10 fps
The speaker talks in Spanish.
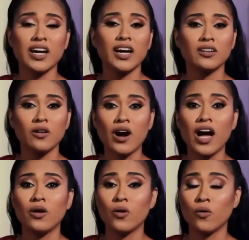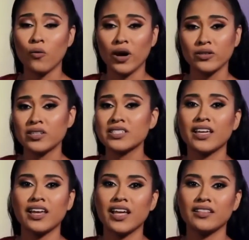sacarlo a los cuatro
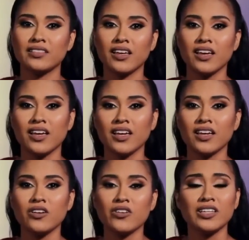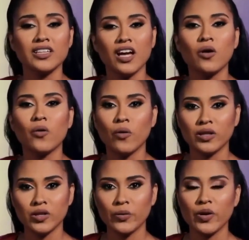hacia adelante. Y hoy en día los
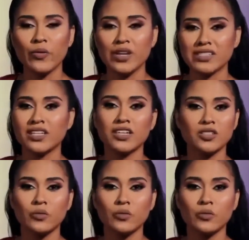cuatro podemos decir que